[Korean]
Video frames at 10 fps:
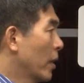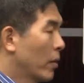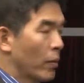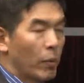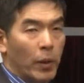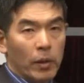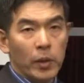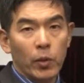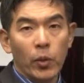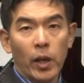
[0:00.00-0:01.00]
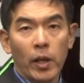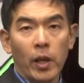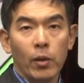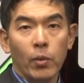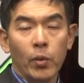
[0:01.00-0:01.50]
웬만큼 이론 강의를
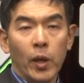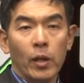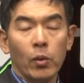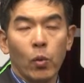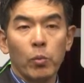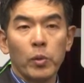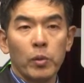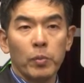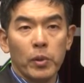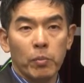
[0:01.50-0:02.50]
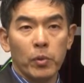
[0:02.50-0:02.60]
하고 한 5분 10,